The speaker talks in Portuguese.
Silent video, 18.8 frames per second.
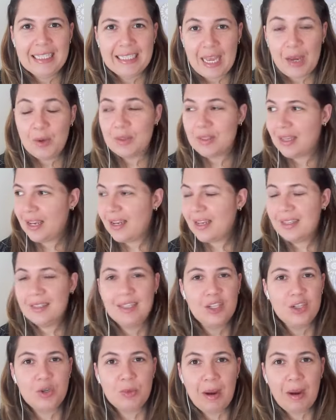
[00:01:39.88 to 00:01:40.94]
Né? Eu sei que
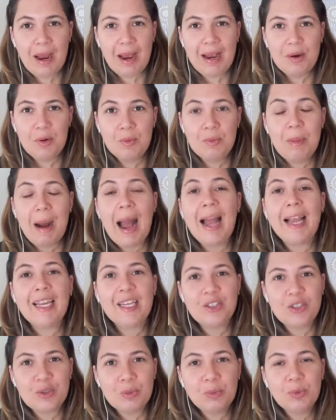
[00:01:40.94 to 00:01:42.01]
existe uma, um
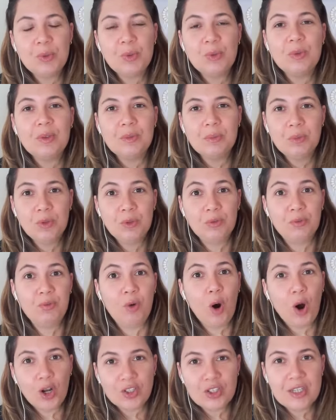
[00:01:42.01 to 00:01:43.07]
marketing muito, muito
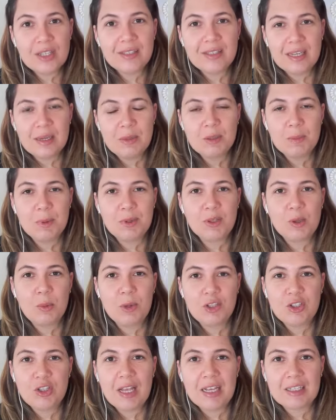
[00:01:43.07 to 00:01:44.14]
forte em cima,
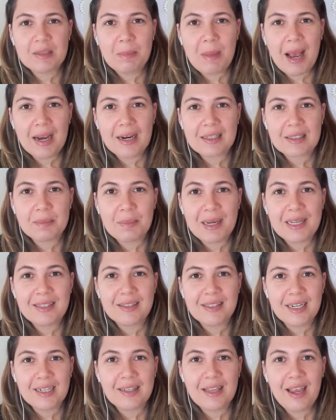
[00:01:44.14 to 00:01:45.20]
especialmente das marcas mais,
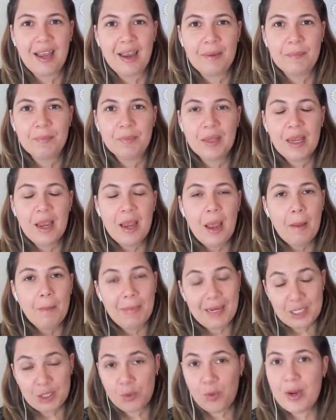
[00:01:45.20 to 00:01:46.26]
é,
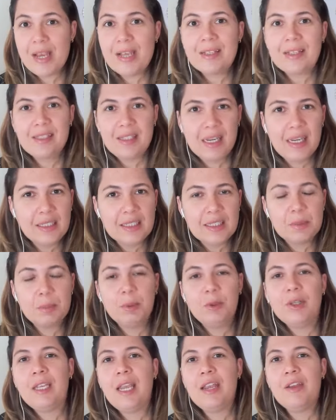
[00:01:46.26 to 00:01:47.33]
mais conhecidas,
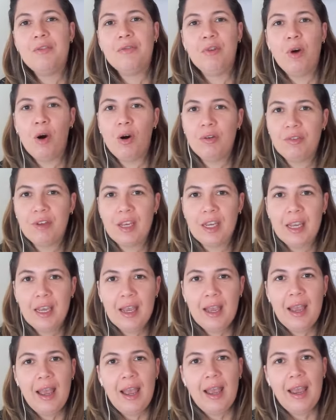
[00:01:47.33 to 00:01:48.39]
porque envolve
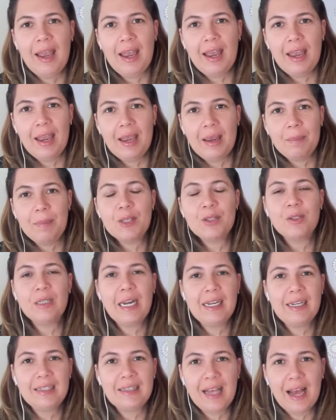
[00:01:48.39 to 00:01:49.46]
é,
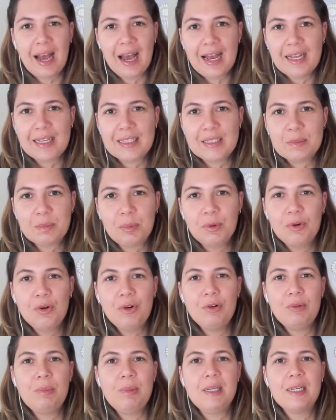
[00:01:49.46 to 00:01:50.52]
personalidades
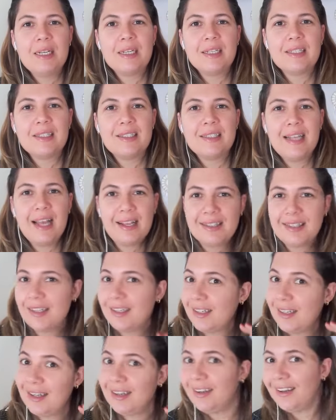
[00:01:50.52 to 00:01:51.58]
públicas, né?
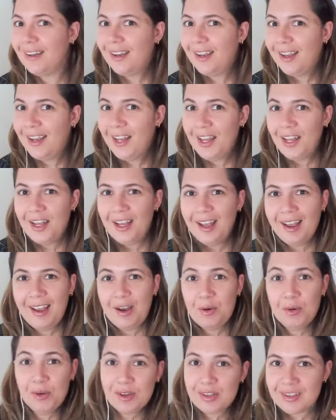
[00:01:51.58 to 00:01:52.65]
dizendo que
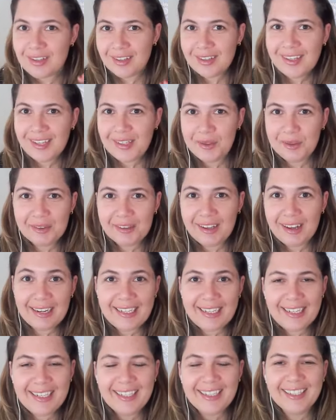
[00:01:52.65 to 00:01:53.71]
usa aquilo
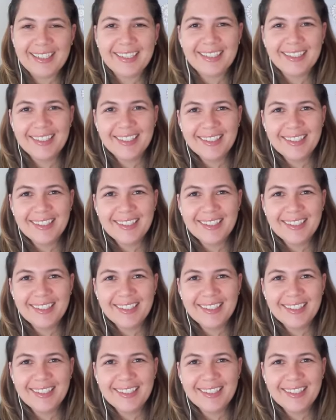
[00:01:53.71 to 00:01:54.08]
dali,